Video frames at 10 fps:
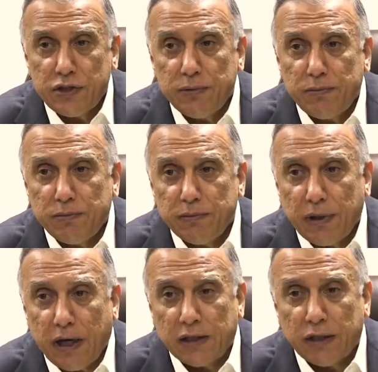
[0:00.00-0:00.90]
يجب
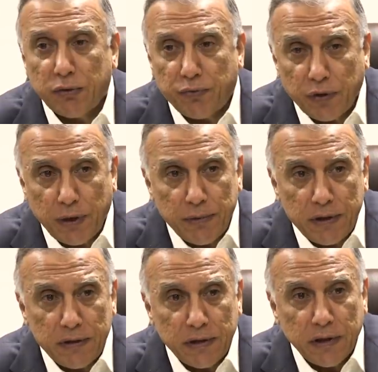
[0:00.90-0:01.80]
حتى يتوفر
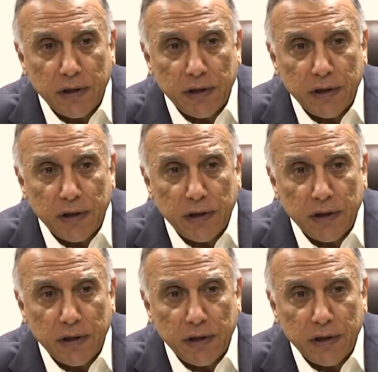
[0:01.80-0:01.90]
أمن